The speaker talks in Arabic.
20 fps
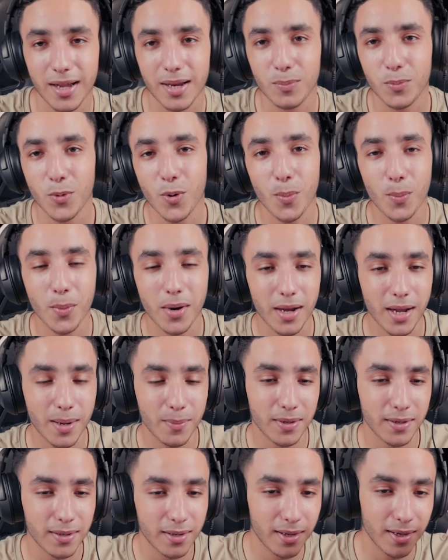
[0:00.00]
الالبوم ما
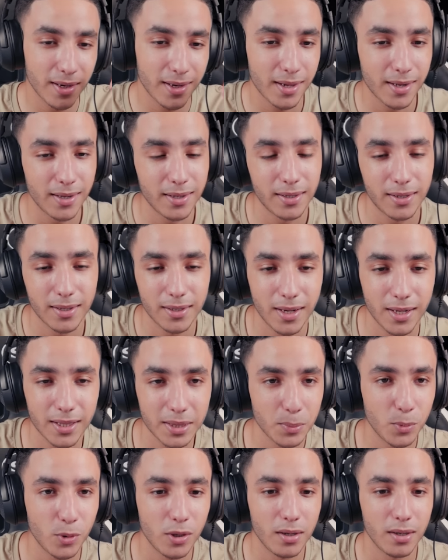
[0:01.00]
قبل الاخير اللي
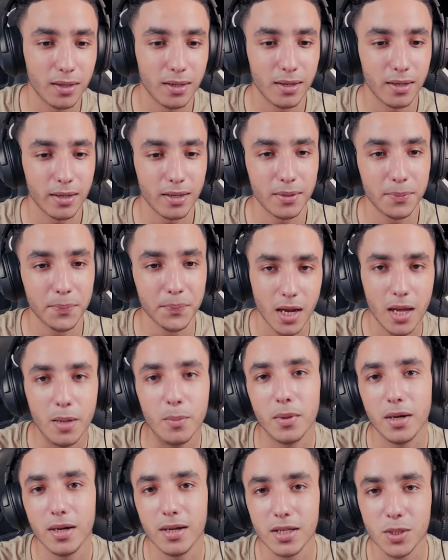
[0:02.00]
كنحط مؤخرا
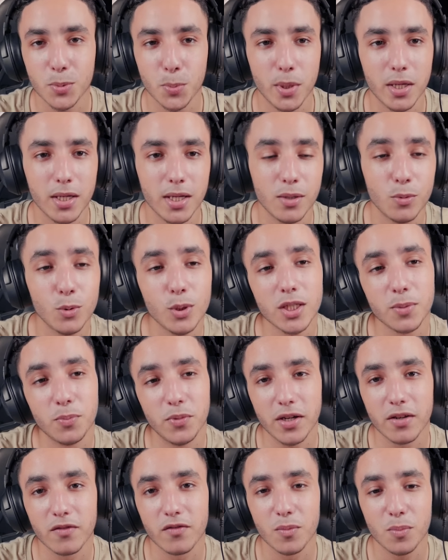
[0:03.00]
تخيل معايا 80 ولا 70%
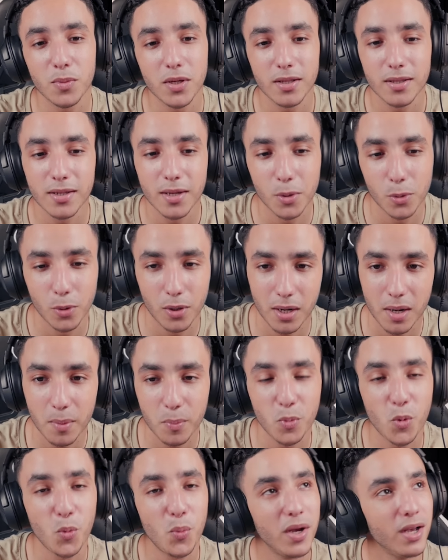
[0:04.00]
ديالو
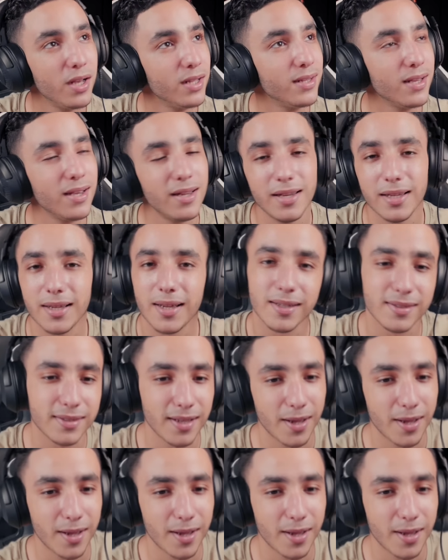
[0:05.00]
راب ومع ذلك